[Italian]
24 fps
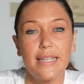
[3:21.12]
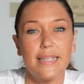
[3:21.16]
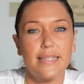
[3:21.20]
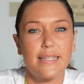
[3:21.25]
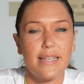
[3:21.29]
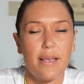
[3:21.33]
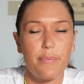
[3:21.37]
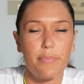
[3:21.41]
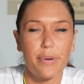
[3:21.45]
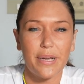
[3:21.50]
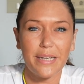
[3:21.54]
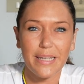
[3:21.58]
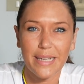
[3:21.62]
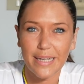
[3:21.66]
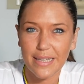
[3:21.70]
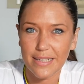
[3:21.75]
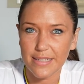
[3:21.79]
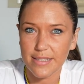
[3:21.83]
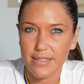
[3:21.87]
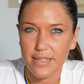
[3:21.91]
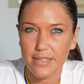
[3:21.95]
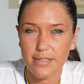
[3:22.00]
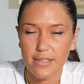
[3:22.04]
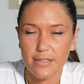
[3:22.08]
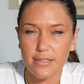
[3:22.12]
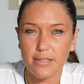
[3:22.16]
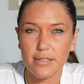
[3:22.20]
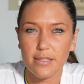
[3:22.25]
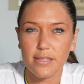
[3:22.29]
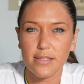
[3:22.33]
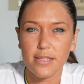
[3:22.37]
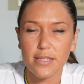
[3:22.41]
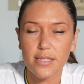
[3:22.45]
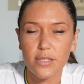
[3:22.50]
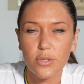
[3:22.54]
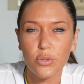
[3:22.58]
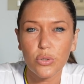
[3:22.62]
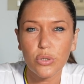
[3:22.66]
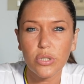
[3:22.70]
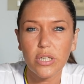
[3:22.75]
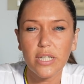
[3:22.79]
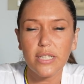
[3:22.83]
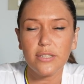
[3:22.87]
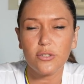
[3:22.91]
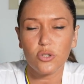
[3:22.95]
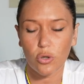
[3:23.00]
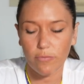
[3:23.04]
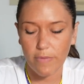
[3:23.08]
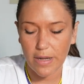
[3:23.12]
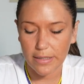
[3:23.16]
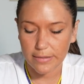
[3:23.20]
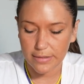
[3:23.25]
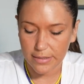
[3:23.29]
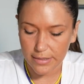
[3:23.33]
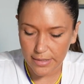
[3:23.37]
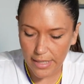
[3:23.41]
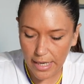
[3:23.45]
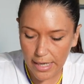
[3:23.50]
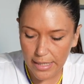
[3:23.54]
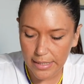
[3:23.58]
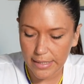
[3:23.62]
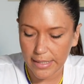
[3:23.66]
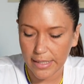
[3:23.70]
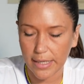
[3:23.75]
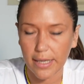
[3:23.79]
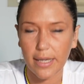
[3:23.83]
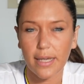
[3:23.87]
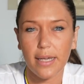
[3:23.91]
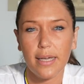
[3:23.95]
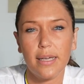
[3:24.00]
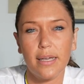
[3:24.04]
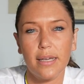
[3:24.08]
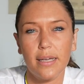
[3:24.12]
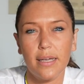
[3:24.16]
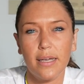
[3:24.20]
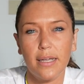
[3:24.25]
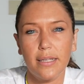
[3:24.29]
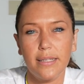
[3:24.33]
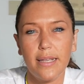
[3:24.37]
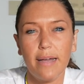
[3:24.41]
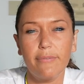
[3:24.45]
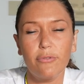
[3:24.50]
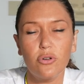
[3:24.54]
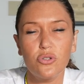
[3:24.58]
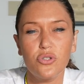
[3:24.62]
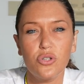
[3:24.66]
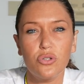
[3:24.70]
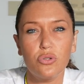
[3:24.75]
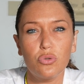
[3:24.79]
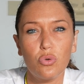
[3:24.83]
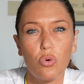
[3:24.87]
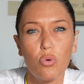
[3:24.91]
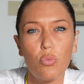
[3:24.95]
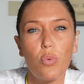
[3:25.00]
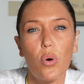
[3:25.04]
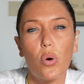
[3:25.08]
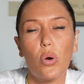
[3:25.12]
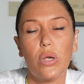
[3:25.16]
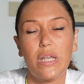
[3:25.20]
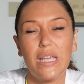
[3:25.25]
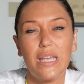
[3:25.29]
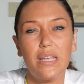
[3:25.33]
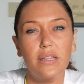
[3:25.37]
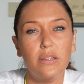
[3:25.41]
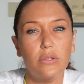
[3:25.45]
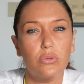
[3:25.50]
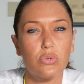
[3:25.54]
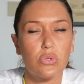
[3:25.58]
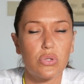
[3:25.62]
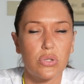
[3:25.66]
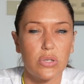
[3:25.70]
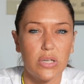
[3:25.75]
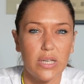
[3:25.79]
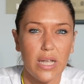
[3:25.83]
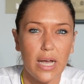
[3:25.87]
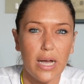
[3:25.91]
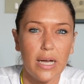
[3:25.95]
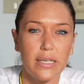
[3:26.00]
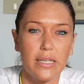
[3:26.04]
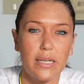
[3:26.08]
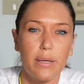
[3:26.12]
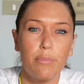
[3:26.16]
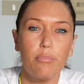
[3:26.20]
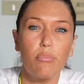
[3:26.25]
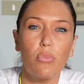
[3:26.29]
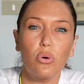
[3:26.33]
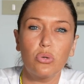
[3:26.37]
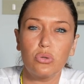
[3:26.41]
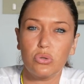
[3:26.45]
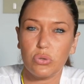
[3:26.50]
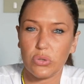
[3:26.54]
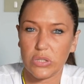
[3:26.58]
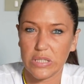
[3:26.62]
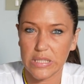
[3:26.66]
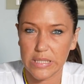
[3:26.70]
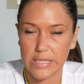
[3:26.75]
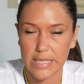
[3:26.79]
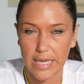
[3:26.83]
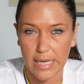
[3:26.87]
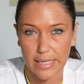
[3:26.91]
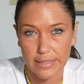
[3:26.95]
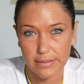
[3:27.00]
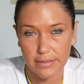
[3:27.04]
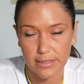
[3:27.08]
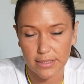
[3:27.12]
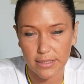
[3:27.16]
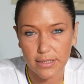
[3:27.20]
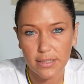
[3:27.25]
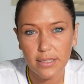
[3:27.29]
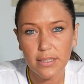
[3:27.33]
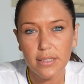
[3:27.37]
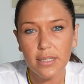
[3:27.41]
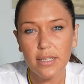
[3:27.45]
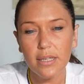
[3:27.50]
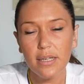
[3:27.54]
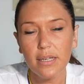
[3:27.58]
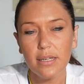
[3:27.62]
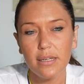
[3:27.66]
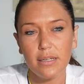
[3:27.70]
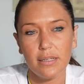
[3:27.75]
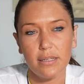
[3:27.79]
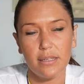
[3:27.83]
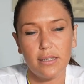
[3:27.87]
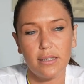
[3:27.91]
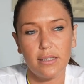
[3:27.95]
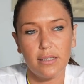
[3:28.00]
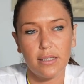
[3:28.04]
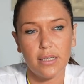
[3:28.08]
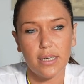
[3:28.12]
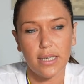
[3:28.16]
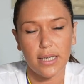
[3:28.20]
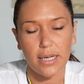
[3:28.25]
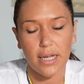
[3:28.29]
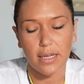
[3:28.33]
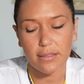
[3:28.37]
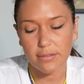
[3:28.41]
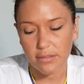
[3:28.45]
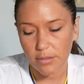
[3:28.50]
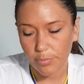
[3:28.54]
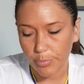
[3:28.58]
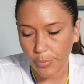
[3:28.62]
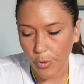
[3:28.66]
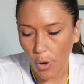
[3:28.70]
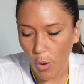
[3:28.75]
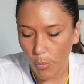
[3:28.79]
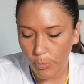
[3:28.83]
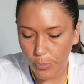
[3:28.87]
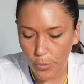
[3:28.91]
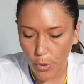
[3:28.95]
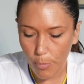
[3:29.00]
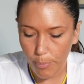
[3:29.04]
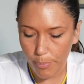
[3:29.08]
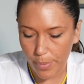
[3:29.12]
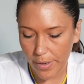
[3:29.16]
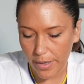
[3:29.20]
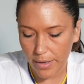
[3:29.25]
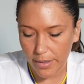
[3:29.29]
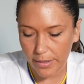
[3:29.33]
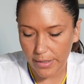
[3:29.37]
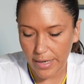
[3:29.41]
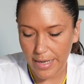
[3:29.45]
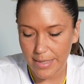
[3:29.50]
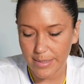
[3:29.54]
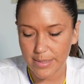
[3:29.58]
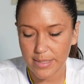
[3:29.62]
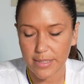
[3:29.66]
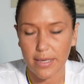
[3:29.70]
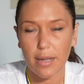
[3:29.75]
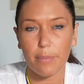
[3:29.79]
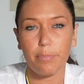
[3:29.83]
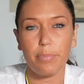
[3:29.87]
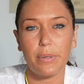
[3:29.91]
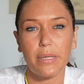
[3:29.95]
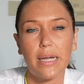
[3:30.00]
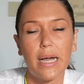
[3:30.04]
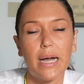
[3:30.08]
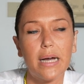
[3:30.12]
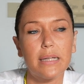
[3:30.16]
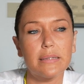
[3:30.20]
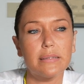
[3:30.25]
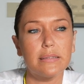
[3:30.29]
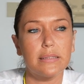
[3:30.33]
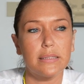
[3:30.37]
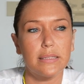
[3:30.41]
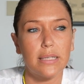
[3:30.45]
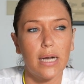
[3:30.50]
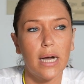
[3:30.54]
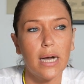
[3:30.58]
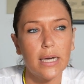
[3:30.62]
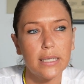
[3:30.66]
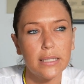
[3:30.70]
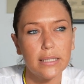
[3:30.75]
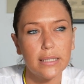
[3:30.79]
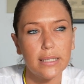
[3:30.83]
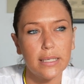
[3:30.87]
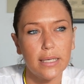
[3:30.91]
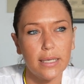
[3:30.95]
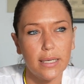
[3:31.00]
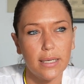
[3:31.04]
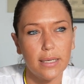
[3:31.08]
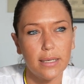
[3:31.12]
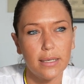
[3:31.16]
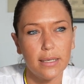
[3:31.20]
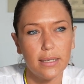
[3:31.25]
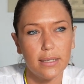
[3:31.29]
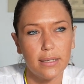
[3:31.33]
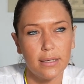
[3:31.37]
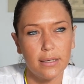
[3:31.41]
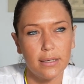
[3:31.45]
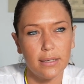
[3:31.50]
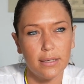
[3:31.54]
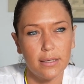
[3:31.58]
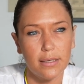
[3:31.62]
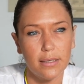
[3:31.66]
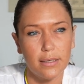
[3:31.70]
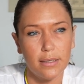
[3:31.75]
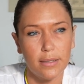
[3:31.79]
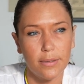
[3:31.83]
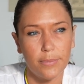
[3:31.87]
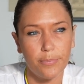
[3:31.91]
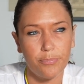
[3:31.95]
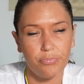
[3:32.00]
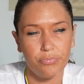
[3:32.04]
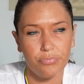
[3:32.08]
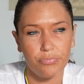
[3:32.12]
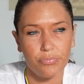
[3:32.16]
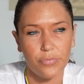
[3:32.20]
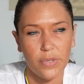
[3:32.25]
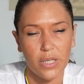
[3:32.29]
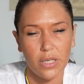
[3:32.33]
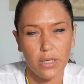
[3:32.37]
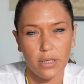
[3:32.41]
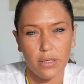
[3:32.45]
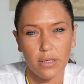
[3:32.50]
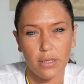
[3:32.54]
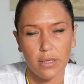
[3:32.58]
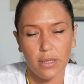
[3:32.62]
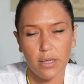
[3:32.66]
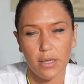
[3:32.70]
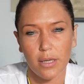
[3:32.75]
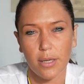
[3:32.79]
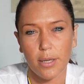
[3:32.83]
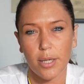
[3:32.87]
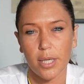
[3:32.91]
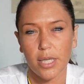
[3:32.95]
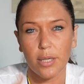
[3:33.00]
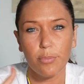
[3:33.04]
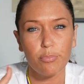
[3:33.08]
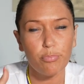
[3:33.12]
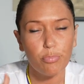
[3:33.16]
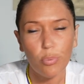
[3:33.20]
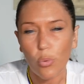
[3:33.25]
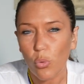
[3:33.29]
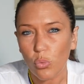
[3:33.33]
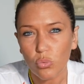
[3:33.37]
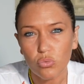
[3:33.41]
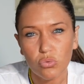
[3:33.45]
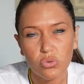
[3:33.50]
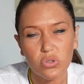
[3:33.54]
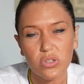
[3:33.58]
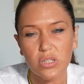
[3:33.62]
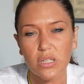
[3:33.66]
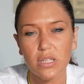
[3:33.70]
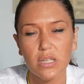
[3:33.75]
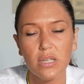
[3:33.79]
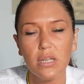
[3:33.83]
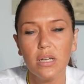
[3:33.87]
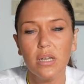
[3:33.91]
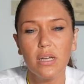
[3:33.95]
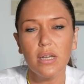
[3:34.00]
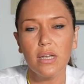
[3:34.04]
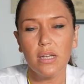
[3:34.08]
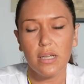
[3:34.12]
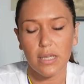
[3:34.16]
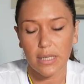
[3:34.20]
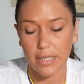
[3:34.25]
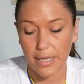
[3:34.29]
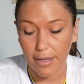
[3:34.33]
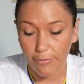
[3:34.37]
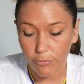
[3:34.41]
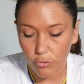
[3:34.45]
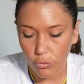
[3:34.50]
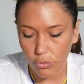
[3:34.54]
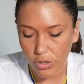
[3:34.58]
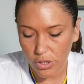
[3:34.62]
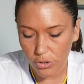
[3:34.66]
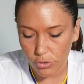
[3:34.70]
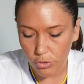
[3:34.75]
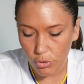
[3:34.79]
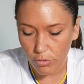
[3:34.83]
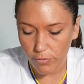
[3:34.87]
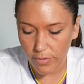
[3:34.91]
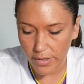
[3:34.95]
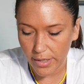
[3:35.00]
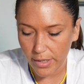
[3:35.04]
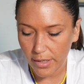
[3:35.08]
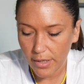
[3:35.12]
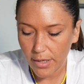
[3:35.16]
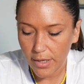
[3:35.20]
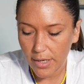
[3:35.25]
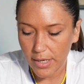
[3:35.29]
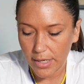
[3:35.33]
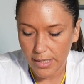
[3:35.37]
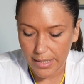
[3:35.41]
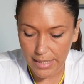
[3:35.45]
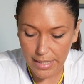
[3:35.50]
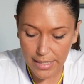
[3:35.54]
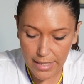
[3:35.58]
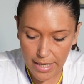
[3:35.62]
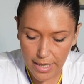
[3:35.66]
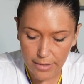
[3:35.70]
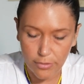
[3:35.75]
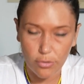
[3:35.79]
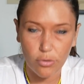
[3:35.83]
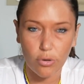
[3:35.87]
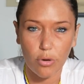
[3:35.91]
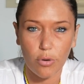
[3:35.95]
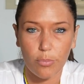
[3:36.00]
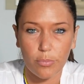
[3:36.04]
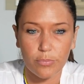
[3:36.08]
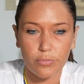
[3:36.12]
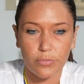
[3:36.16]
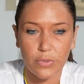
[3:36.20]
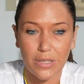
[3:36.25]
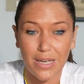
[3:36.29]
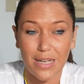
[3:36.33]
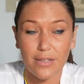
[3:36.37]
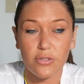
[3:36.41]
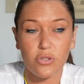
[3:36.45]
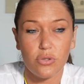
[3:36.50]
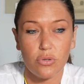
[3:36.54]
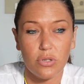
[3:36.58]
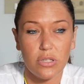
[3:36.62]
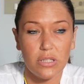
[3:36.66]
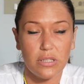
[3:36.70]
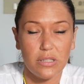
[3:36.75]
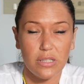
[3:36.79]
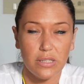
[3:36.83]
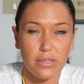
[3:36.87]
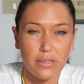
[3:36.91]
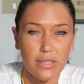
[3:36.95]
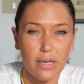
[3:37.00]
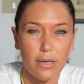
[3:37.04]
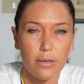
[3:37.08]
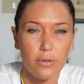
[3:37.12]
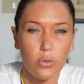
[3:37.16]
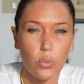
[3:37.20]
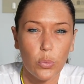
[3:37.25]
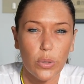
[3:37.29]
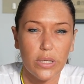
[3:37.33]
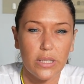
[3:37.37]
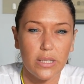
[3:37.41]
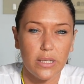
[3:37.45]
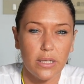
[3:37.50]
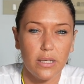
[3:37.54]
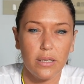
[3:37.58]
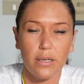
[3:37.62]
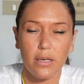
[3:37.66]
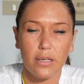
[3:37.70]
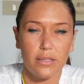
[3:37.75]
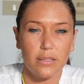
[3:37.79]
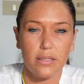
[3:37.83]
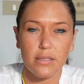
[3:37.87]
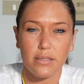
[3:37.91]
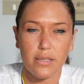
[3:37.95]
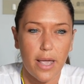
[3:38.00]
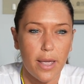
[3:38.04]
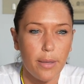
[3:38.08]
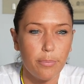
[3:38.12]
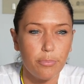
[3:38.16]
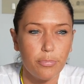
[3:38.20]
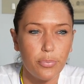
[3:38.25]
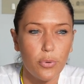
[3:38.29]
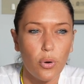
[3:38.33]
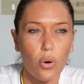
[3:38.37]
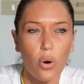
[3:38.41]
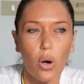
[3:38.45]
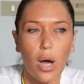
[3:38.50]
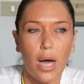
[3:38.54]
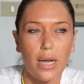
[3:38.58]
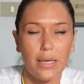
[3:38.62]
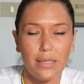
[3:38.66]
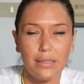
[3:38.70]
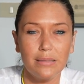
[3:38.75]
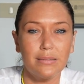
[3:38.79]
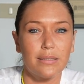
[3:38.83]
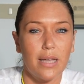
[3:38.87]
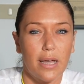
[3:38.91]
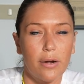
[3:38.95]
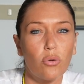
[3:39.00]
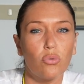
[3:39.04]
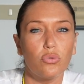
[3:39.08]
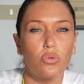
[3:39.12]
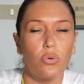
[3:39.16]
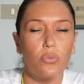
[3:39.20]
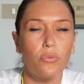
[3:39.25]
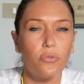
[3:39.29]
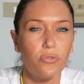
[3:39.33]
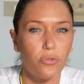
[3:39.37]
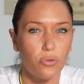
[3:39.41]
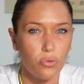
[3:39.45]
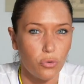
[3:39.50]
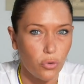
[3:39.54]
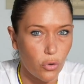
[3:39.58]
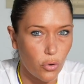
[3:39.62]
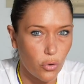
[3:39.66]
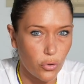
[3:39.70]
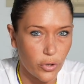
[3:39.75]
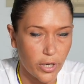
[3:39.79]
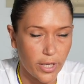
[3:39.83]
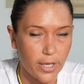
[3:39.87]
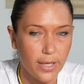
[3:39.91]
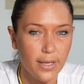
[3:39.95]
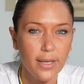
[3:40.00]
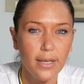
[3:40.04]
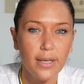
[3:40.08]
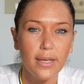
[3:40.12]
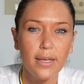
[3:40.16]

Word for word: Sempre nella stessa sezione trovate anche eh, gli avvolgitubo industriali motorizzati eh, creati proprio per essere applicati anche ehm, in, in, punti, in lavori dove richiedono mm, la solidità, quindi ad esempio all'interno di un furgone.